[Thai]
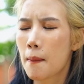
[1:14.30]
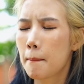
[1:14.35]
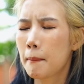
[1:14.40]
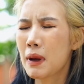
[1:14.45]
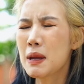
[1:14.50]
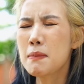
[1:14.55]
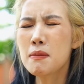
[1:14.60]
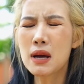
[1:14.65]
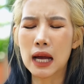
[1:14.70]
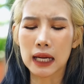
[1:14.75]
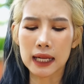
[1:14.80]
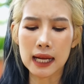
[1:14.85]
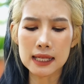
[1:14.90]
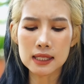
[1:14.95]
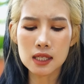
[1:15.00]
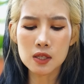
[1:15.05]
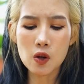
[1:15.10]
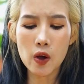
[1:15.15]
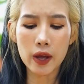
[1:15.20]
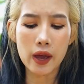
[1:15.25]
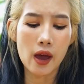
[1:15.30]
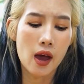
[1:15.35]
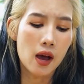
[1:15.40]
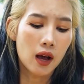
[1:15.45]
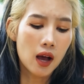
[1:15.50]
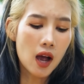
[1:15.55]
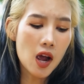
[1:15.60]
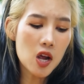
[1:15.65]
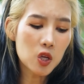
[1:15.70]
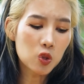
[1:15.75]
ไม่เหมือนกันซะหน่อย
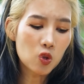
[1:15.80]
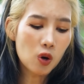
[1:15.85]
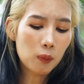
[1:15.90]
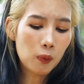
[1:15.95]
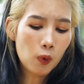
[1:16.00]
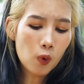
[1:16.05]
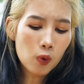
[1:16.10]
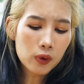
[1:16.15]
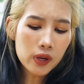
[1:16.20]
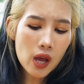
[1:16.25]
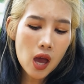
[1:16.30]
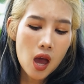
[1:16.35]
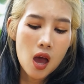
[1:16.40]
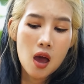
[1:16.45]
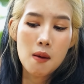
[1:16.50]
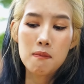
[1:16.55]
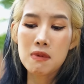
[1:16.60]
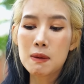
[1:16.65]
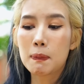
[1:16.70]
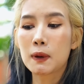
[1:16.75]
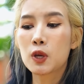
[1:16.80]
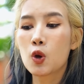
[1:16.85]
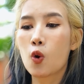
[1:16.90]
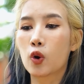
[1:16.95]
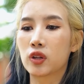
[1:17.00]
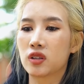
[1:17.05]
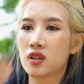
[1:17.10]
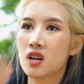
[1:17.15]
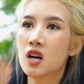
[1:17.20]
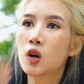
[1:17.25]
ไข่ตัวผู้เนี่ยมีประโย
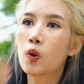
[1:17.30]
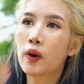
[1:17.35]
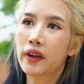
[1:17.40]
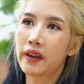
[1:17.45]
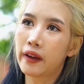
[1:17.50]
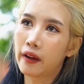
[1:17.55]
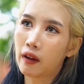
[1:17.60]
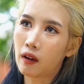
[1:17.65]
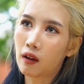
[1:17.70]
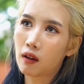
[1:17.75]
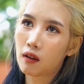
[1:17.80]
ชน์เยอะกว่าอีก